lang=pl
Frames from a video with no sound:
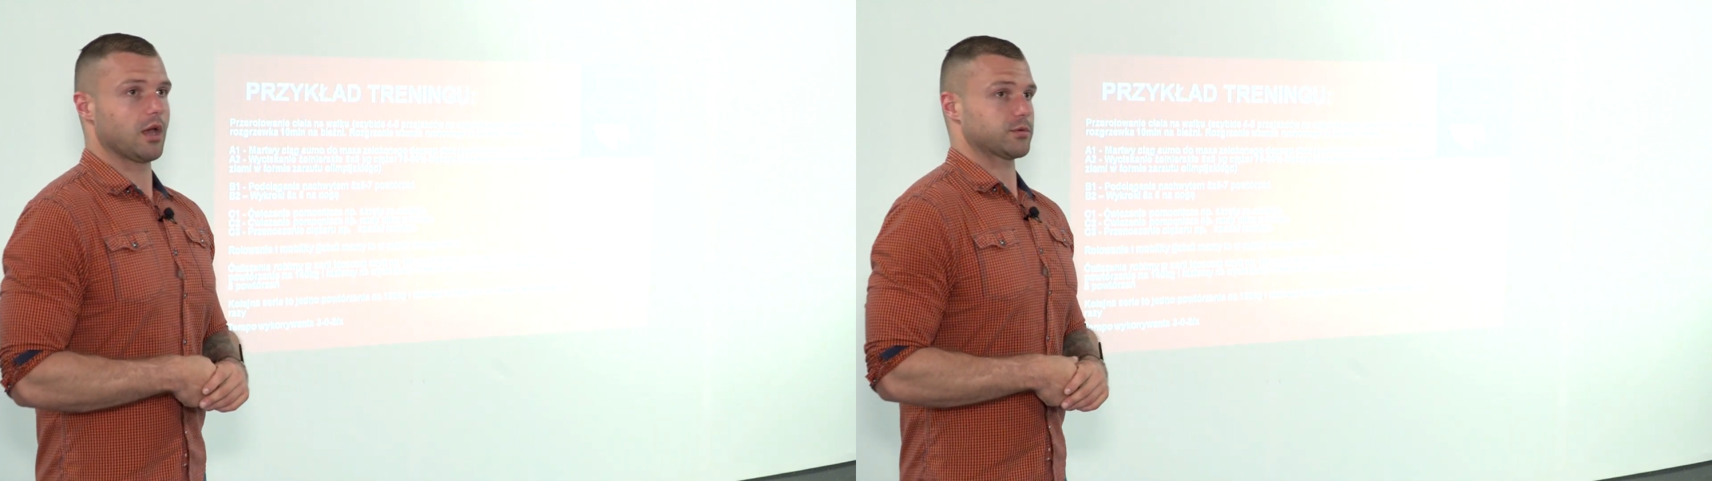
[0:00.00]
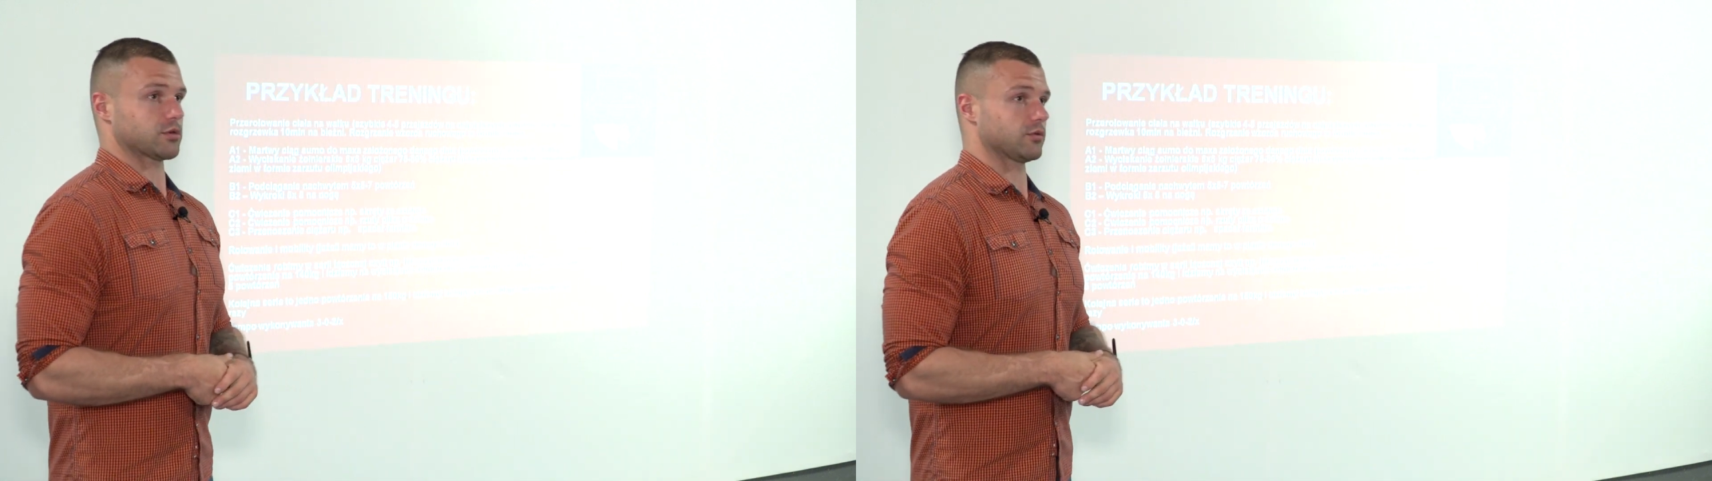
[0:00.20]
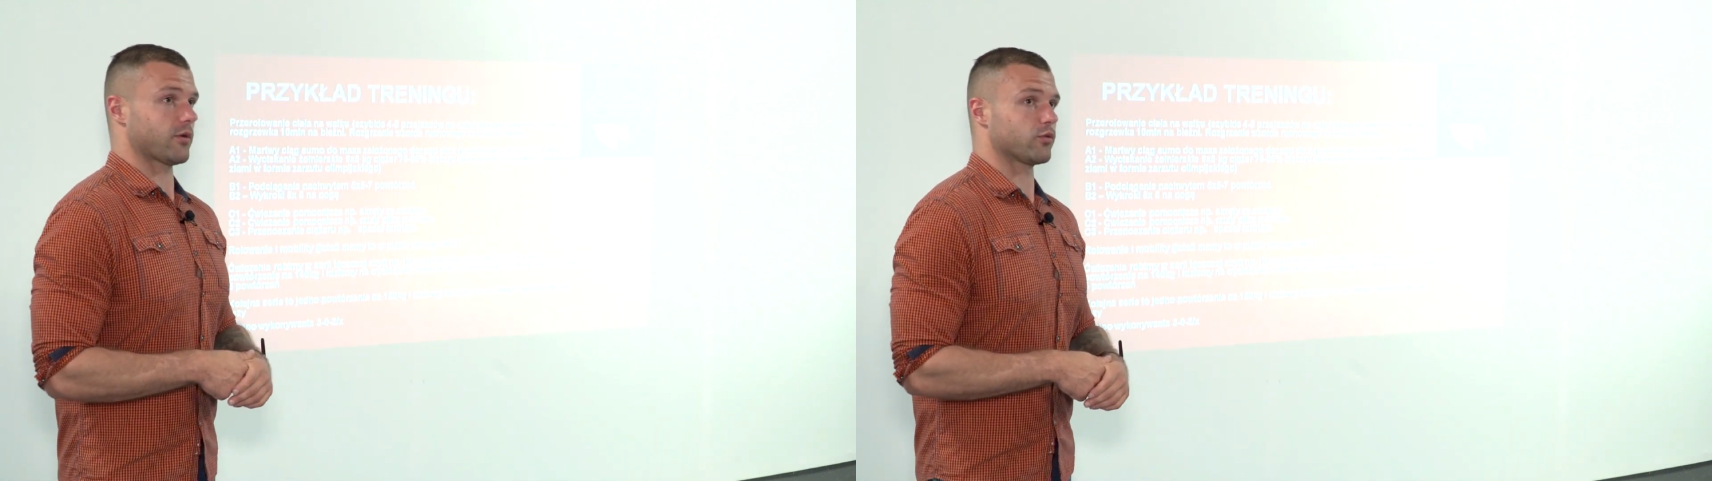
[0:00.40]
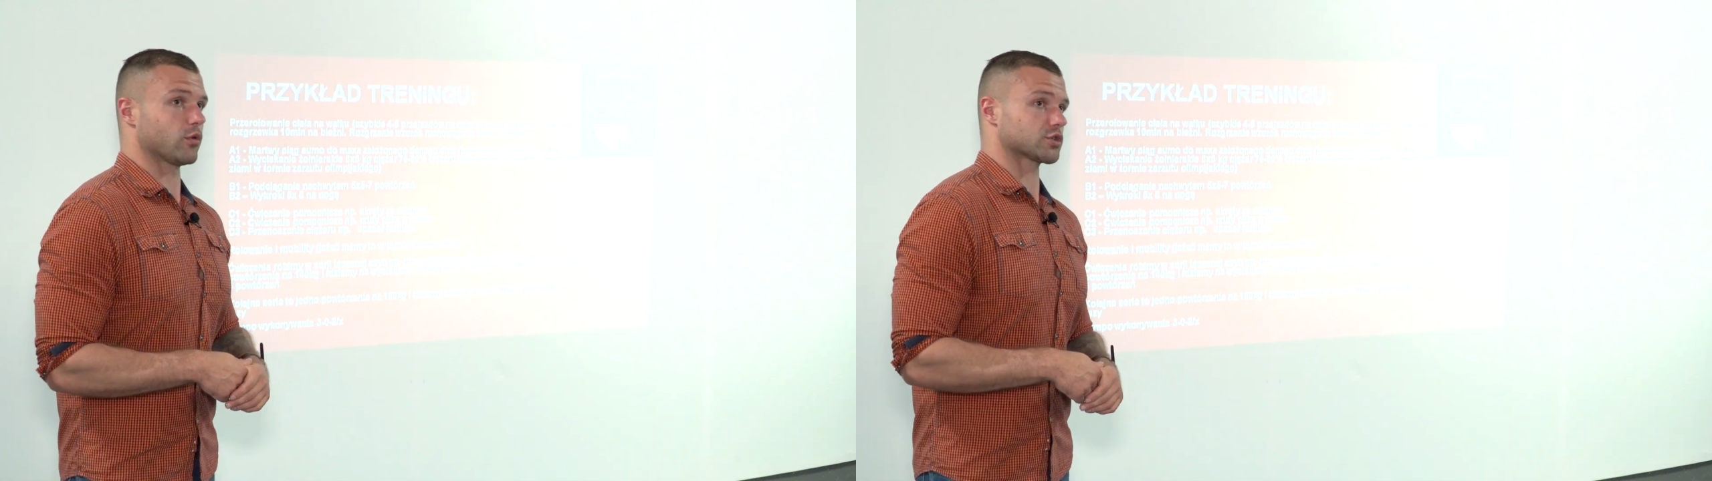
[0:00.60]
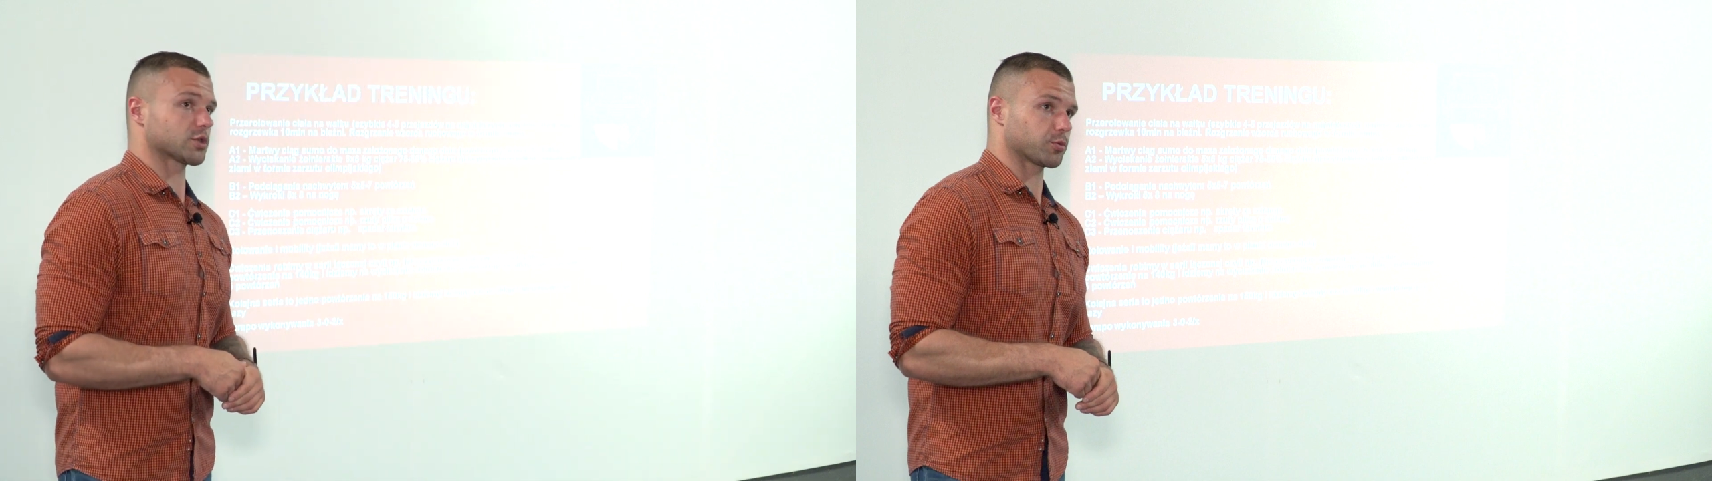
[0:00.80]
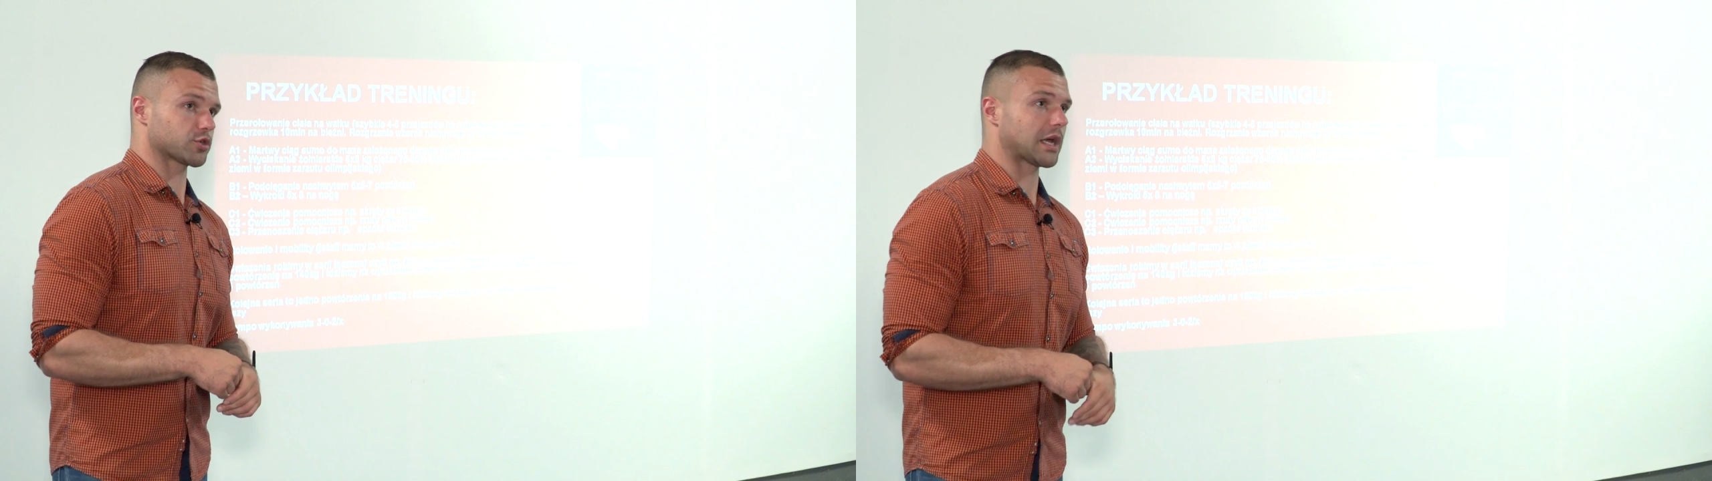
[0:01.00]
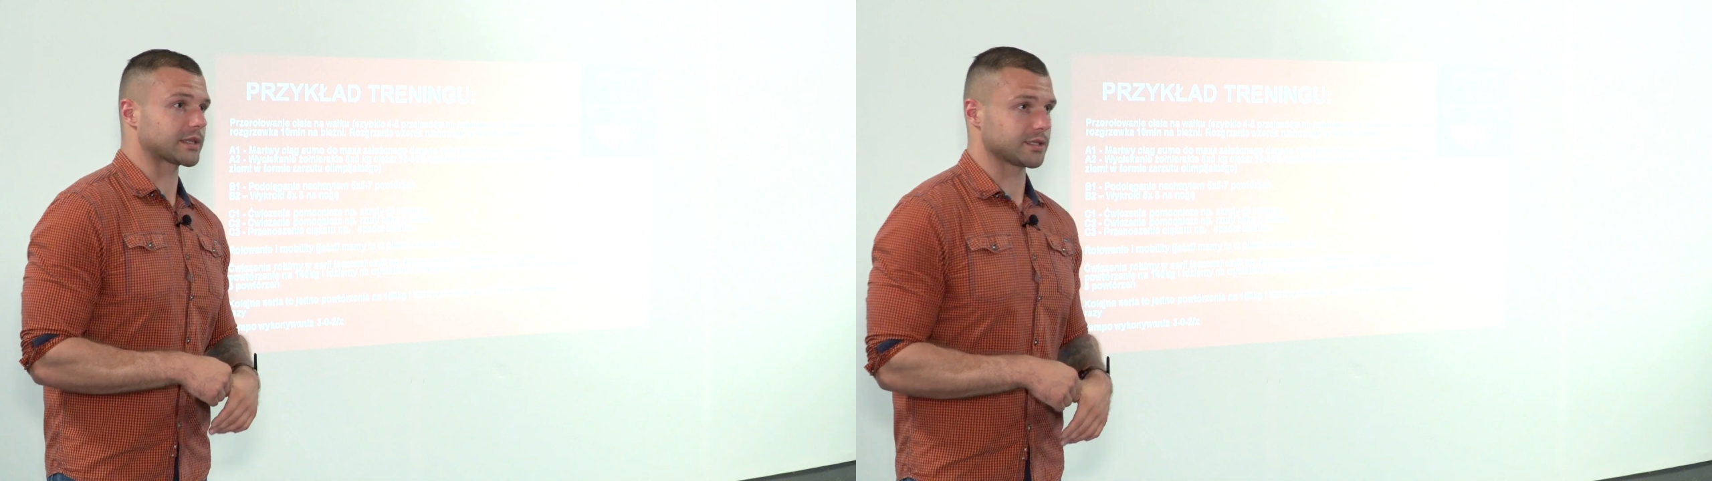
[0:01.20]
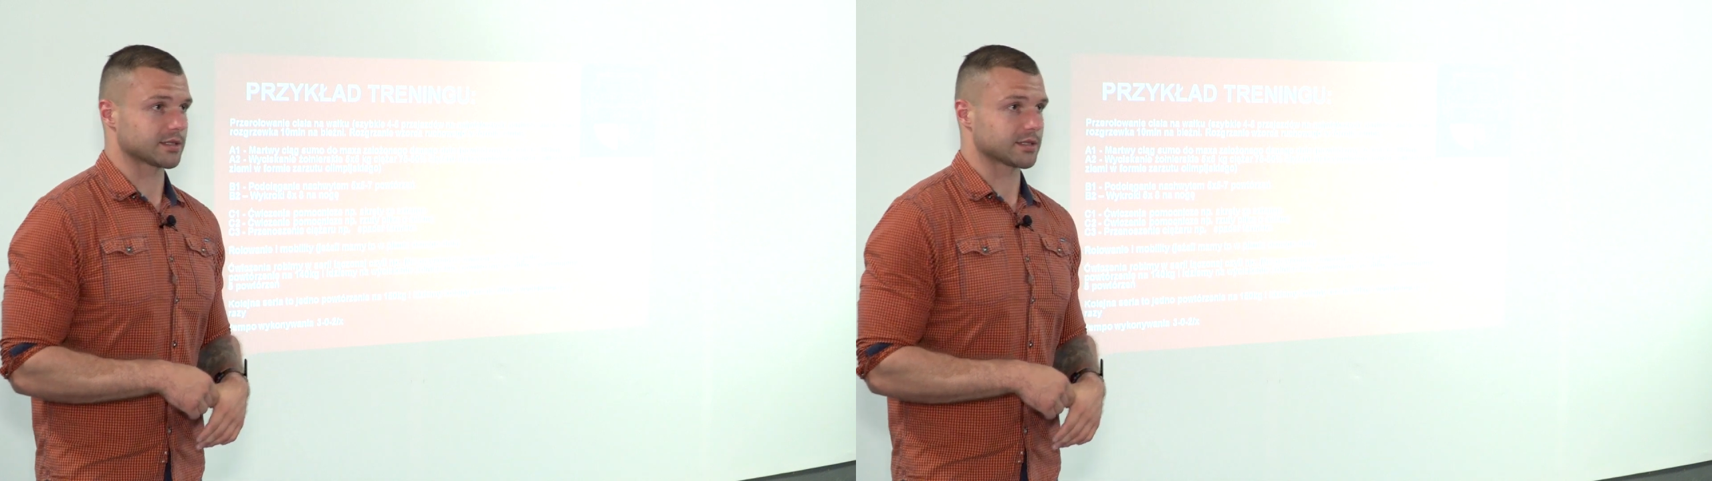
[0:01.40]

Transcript: przykładowo włączać pośladki